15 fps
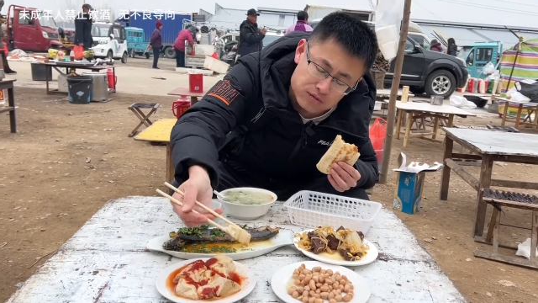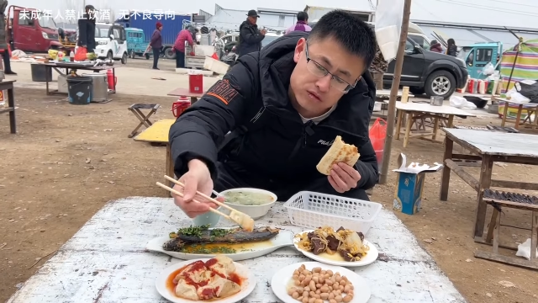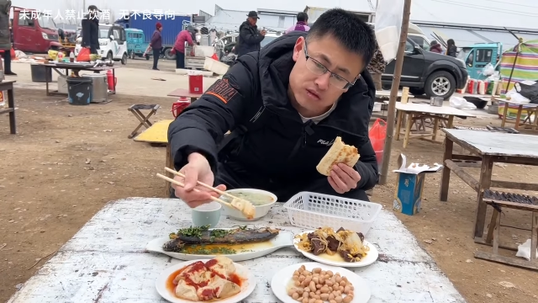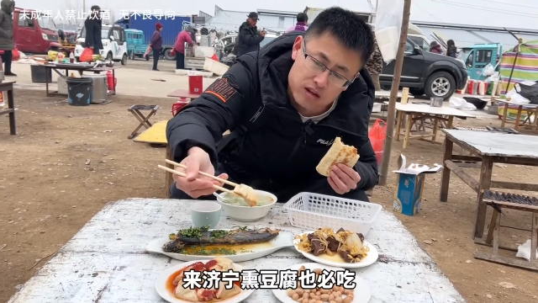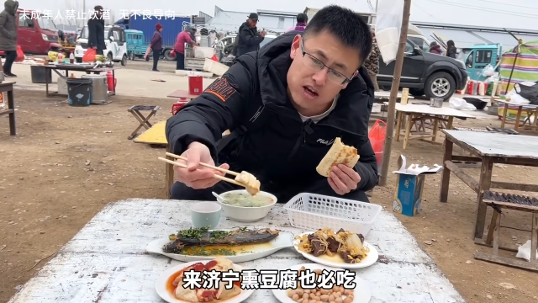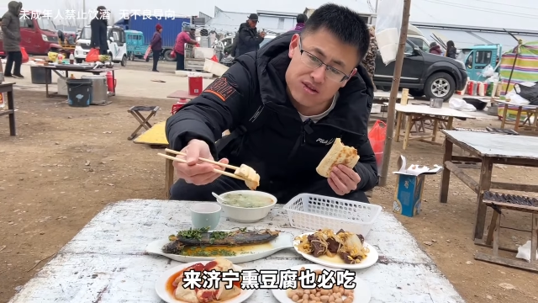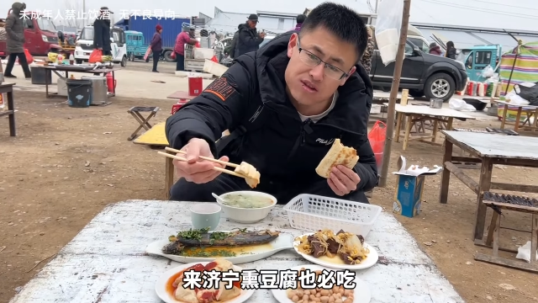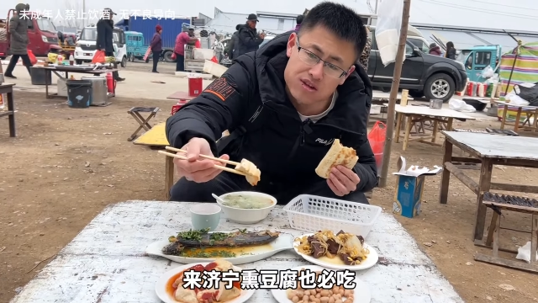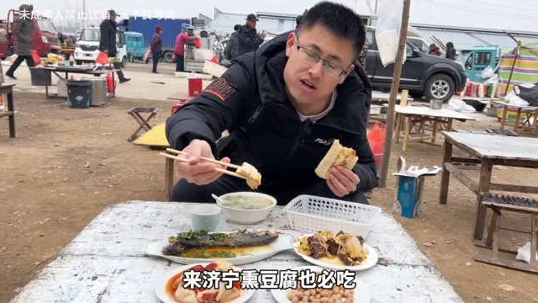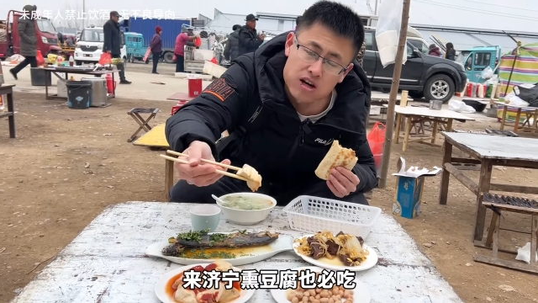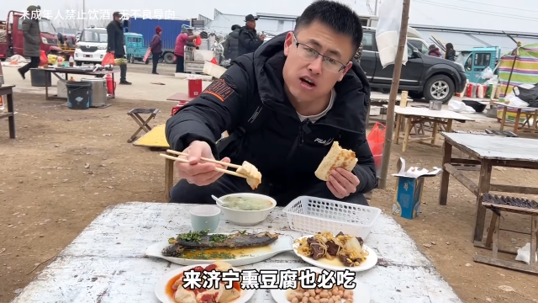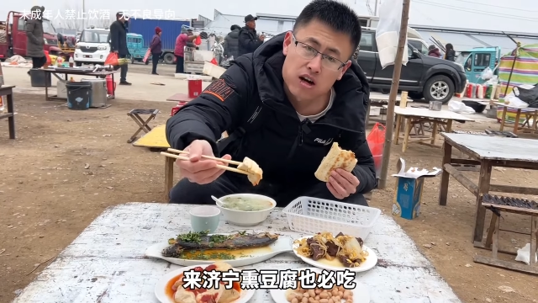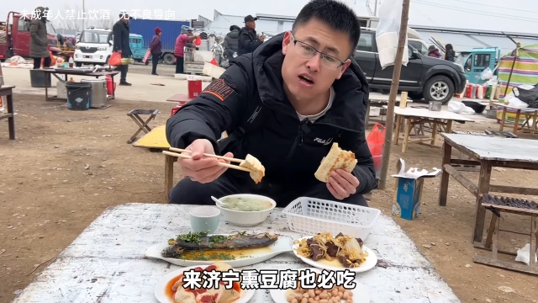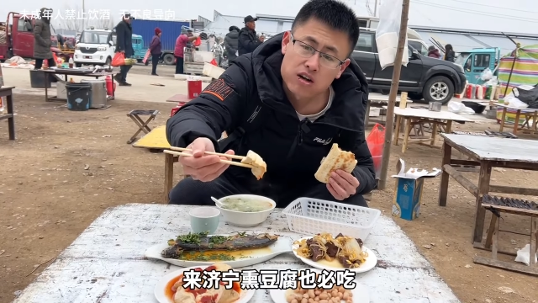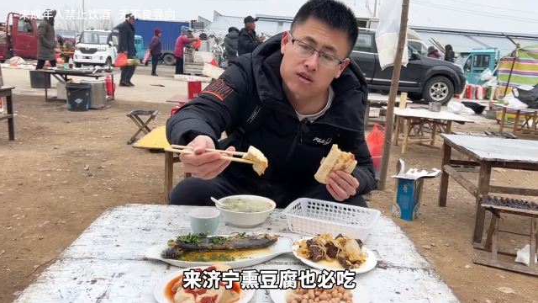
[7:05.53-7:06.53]
来济宁，
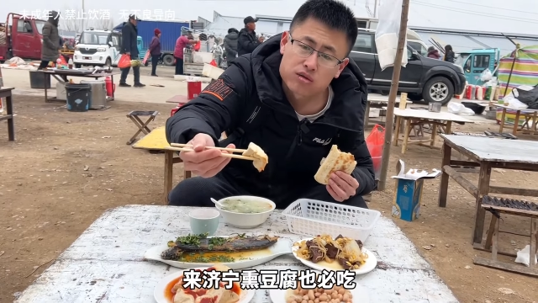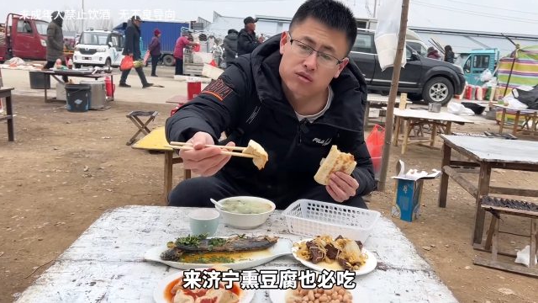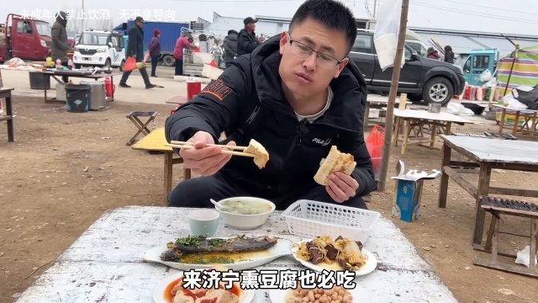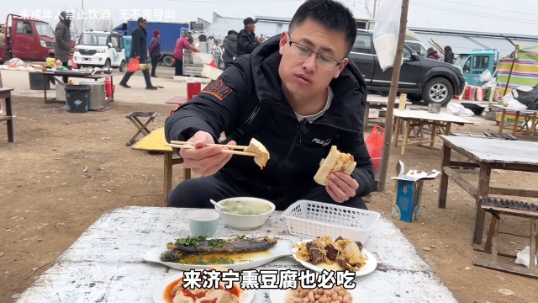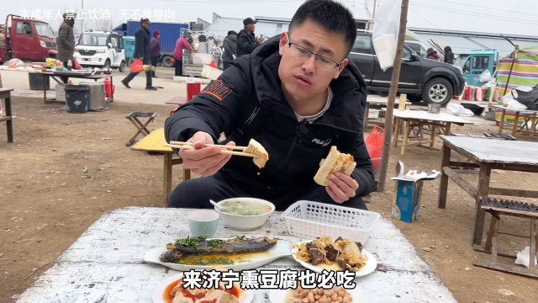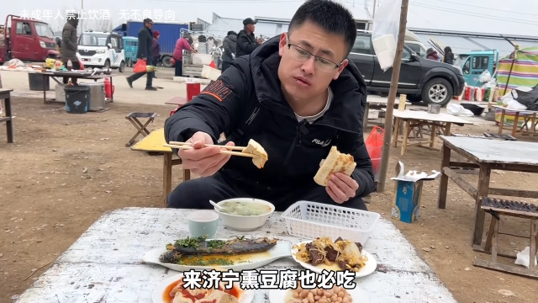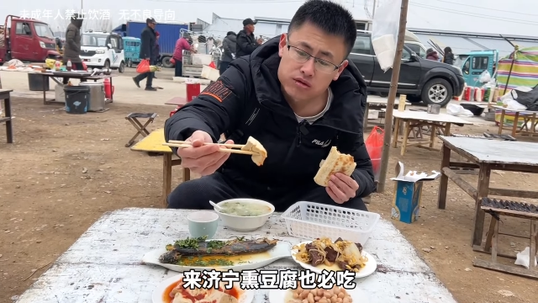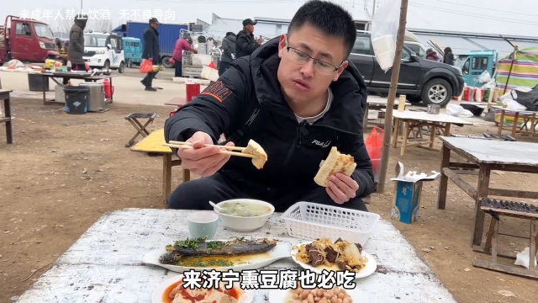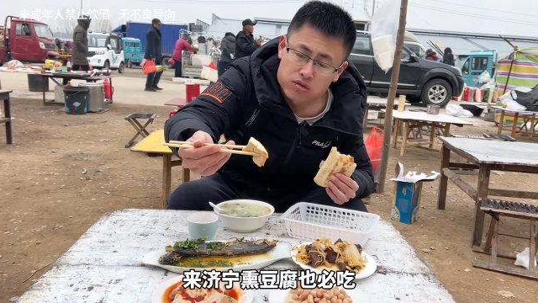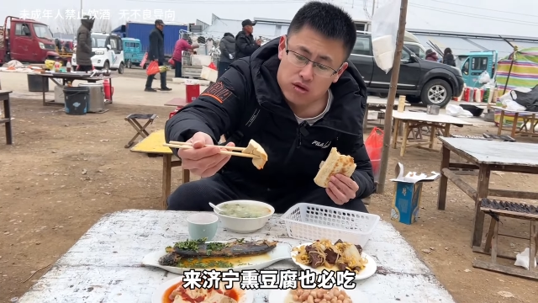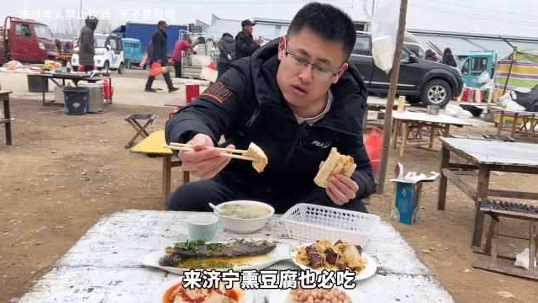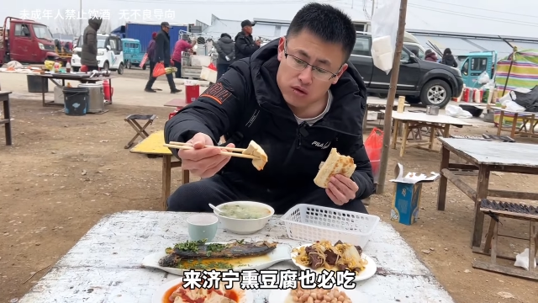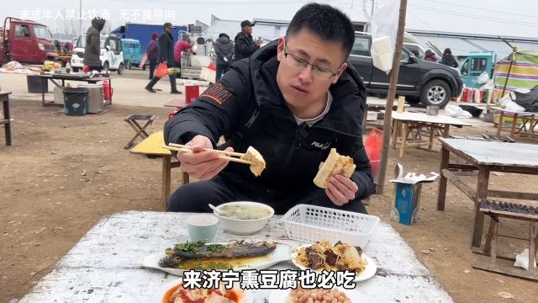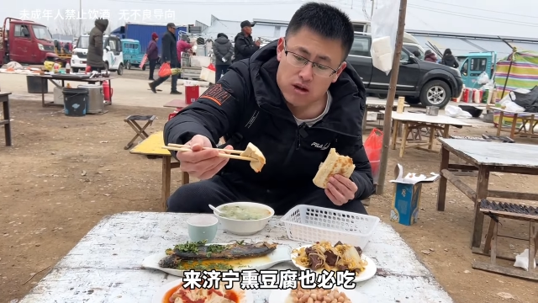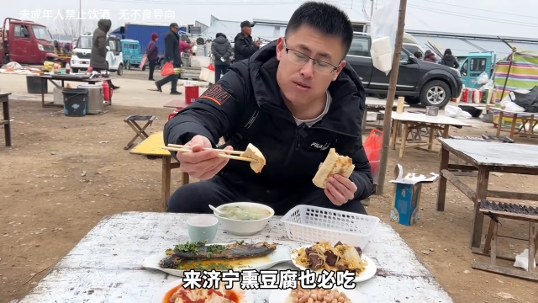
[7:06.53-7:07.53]

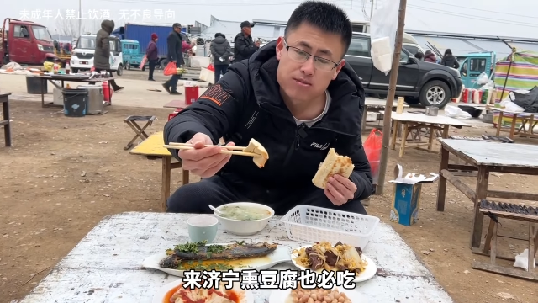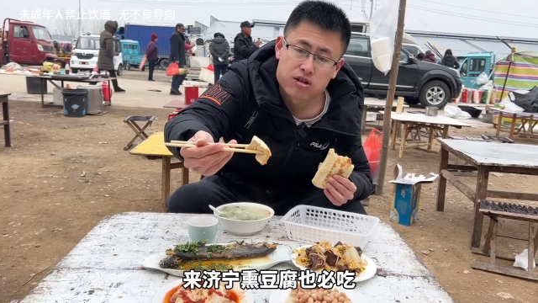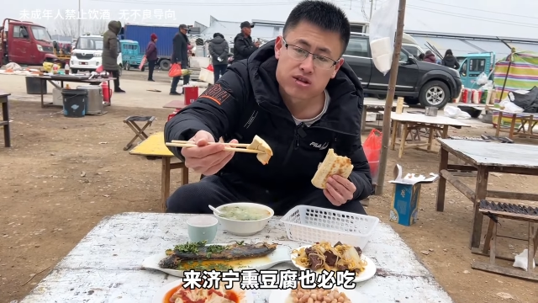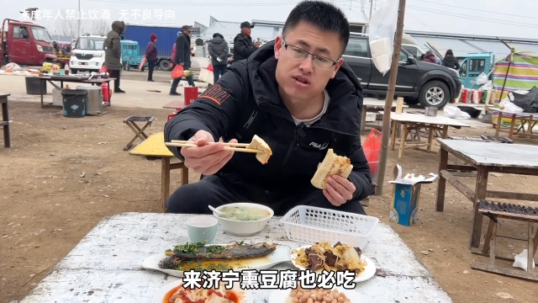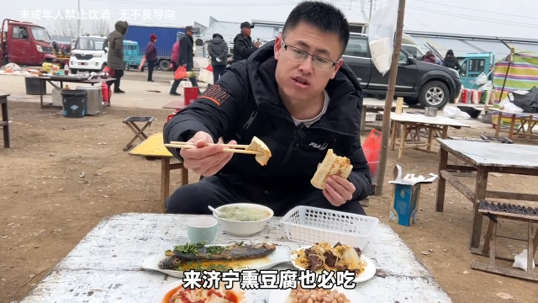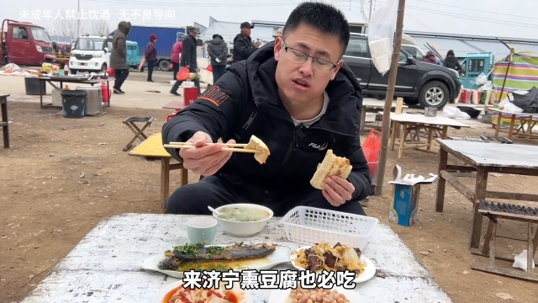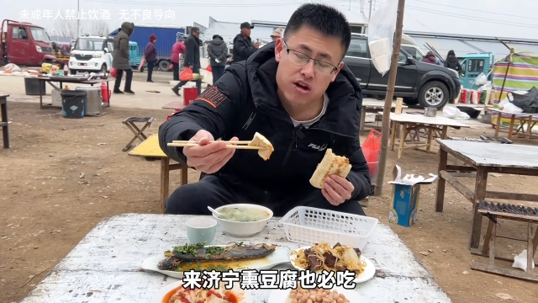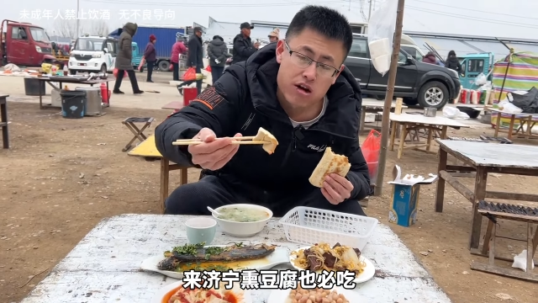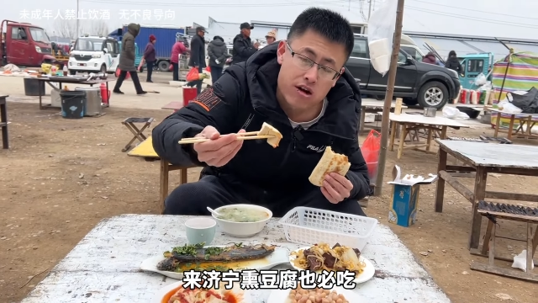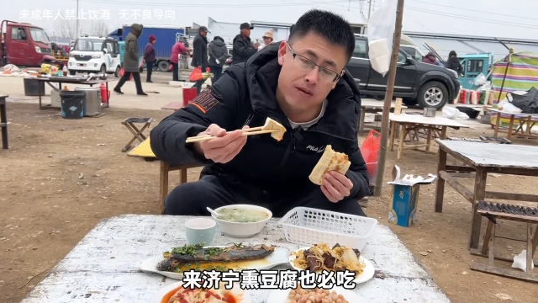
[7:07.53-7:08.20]
炖豆腐也必吃的啊。